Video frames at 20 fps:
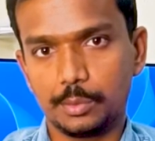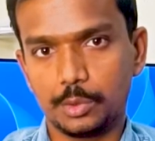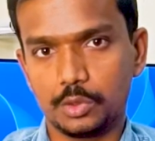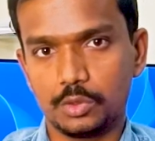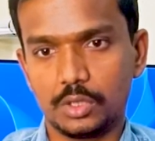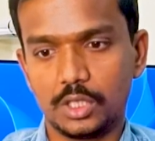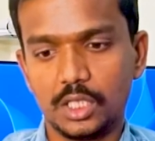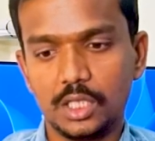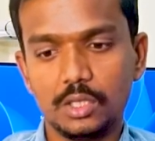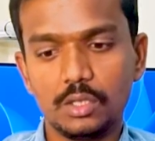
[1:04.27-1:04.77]

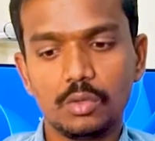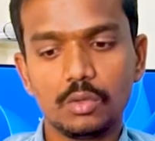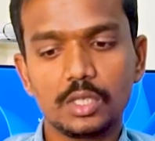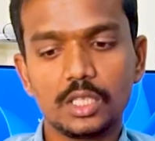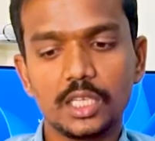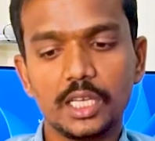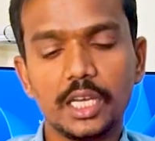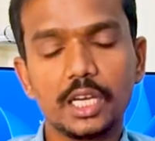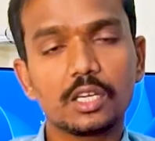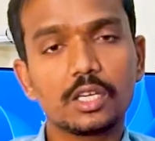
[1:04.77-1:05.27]
అయిపోతున్నాయి
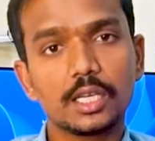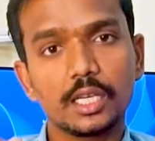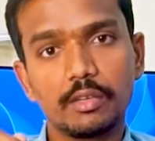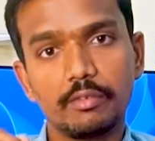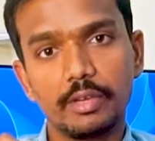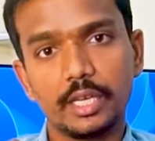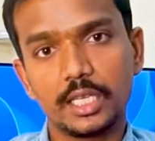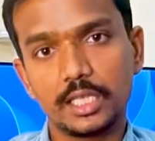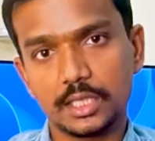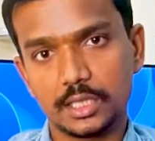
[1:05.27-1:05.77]
ఇంకోటి ఎలక్ట్రిక్
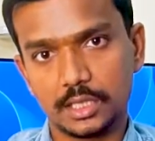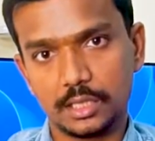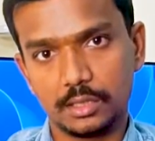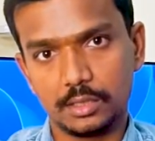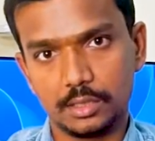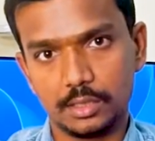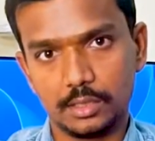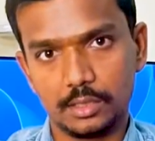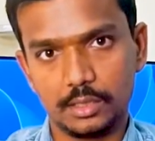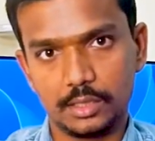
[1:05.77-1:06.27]
వెహికల్స్
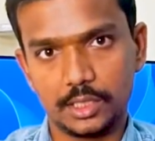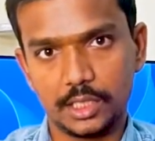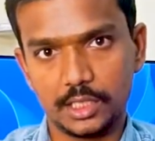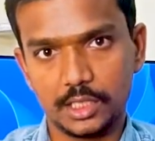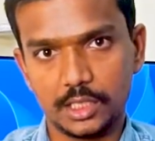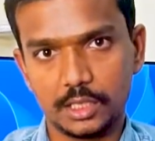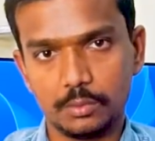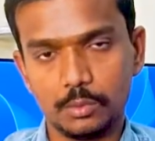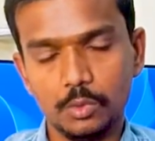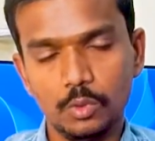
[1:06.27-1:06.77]

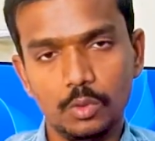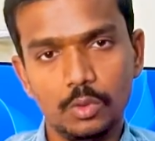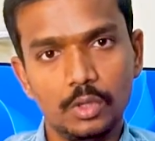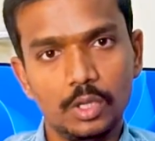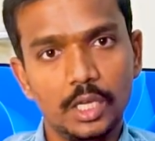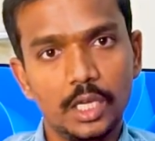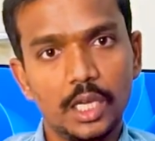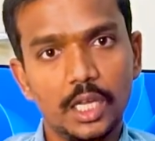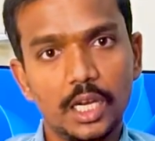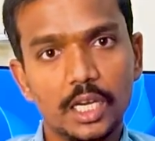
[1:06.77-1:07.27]
చేసినాము
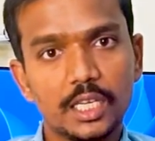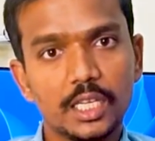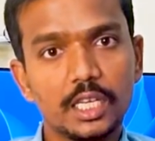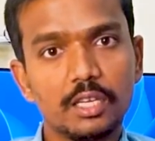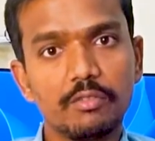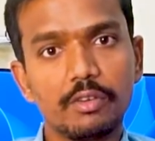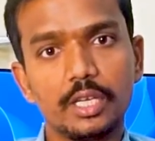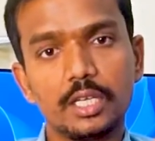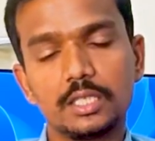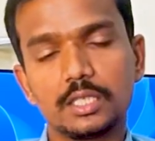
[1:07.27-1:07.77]

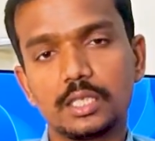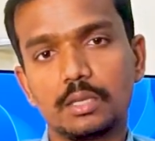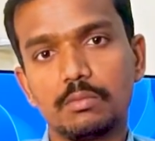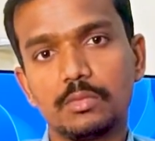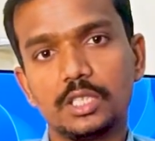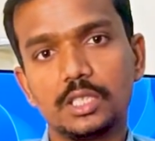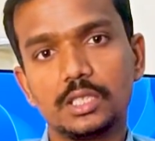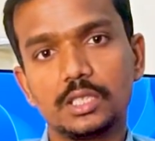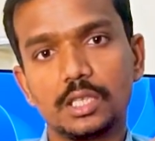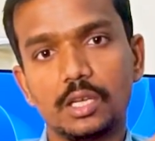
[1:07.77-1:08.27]
ఎలక్ట్రిక్ వెహికల్స్
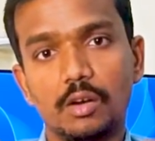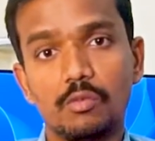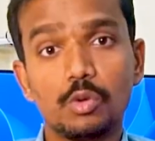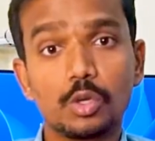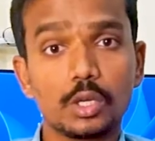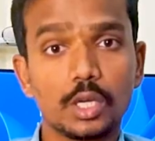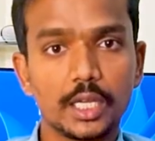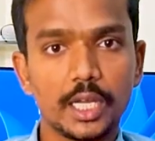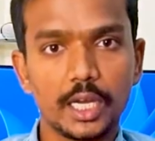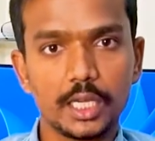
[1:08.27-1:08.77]
సంబంధించిన
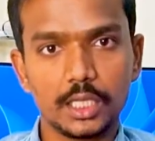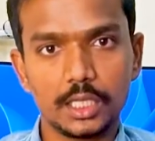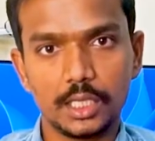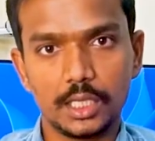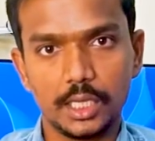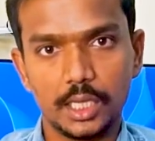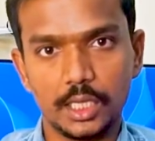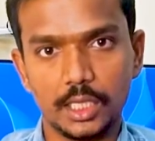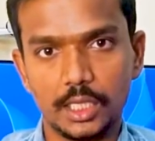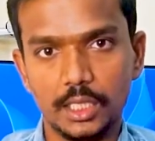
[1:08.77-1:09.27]
అవొక
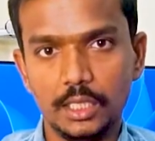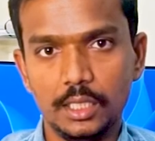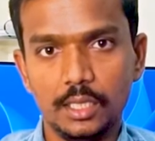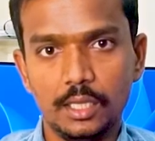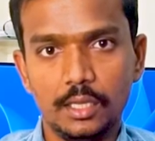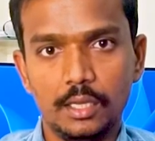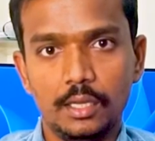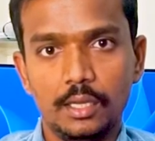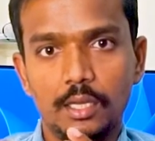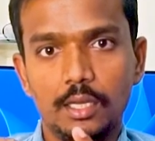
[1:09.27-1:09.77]
కేటగిరీ అయినాయి
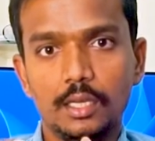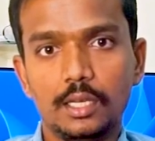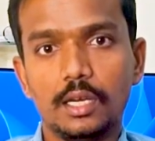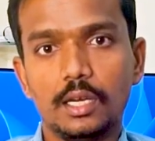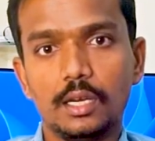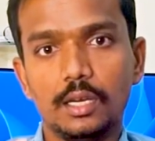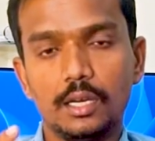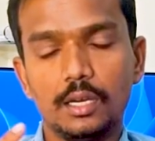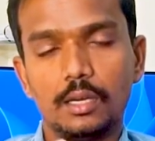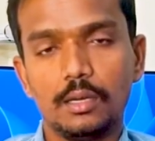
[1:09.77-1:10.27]

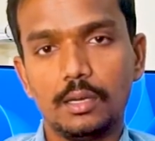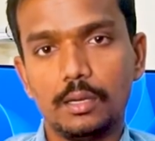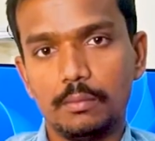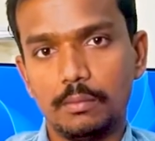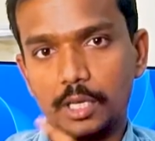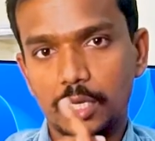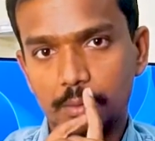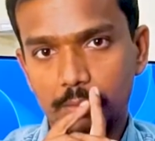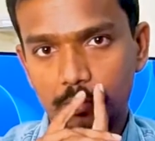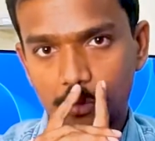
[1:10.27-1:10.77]
ఇంకా
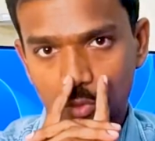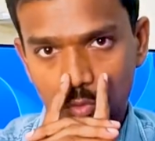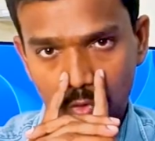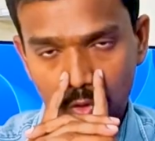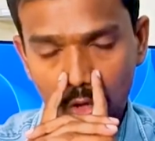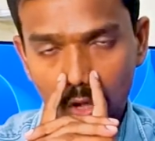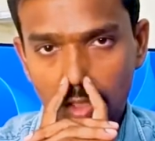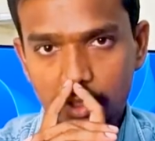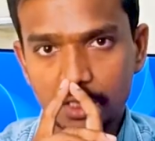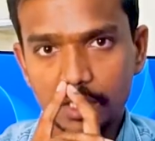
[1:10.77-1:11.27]
మనము
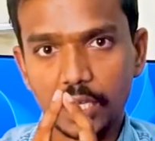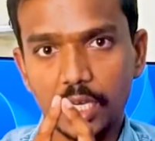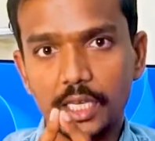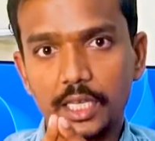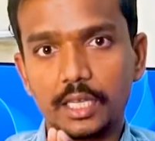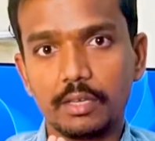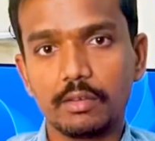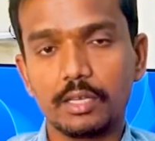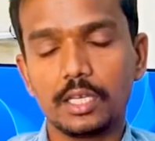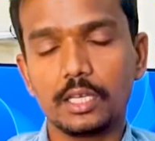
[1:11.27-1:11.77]
వ్లాగ్స్
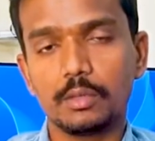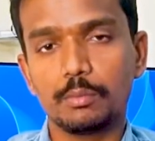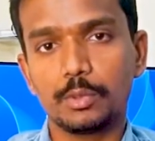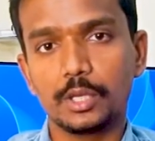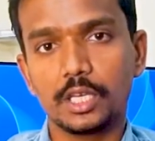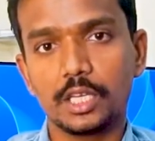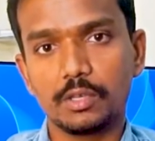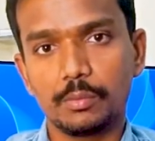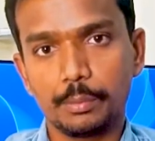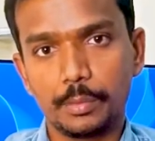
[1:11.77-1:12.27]
కానీ ఏమైనా
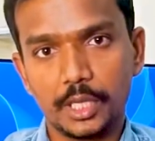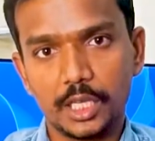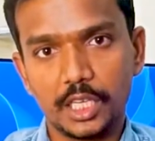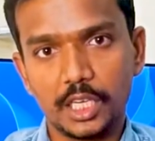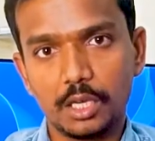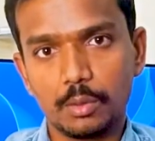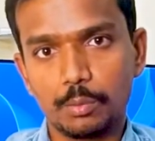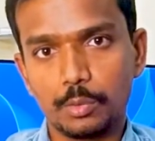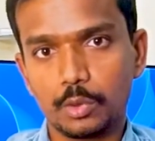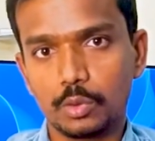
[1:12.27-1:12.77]
ఎప్పుడైనా
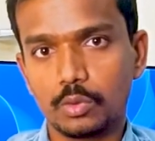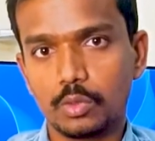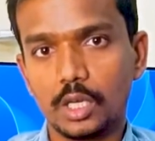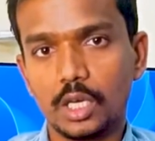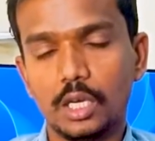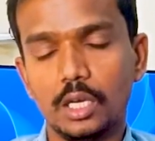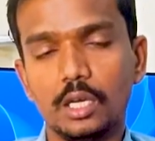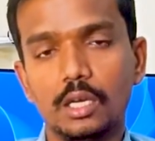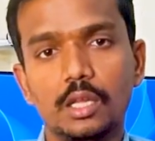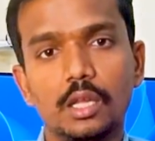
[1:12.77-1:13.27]
పెట్టినప్పుడు
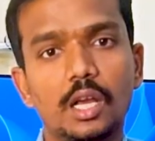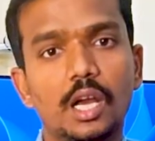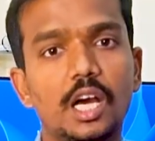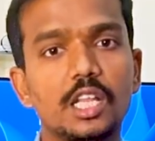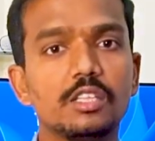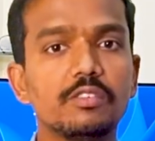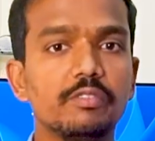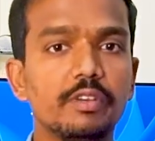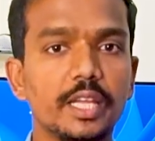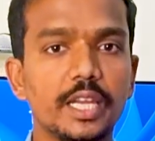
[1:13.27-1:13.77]
కూడా
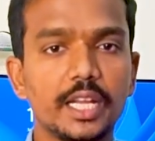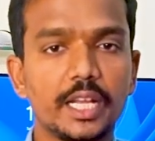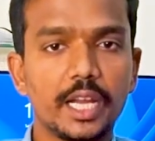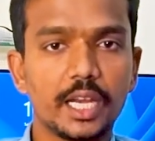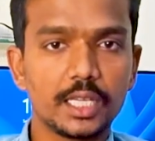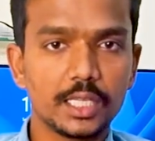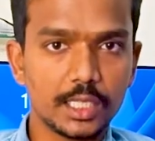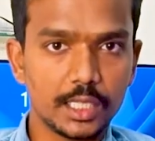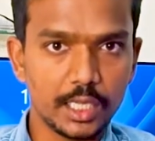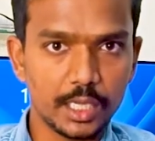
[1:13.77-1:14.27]
అది వేరే
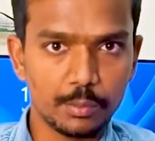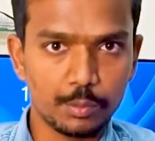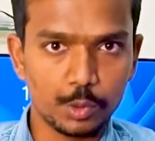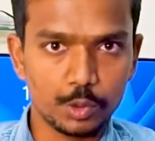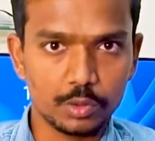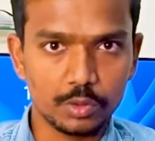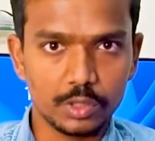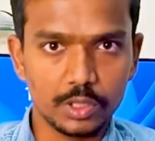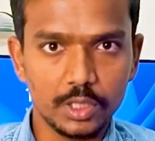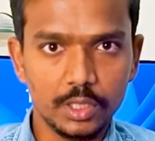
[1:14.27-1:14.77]
కేటగిరీ
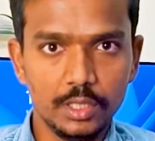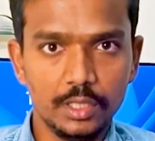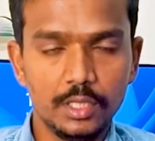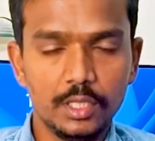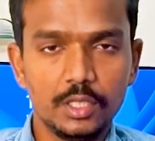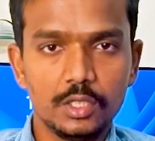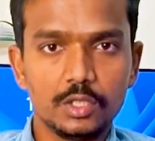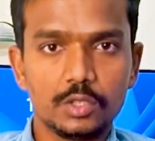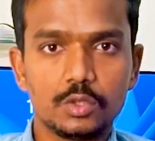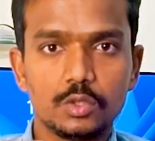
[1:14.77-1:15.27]
అయిపోతుంది
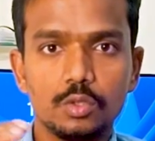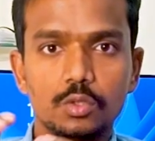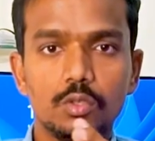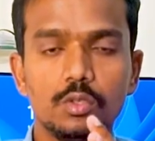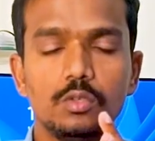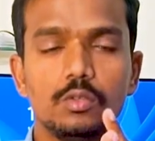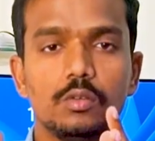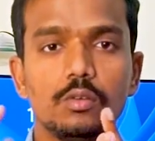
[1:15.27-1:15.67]
సో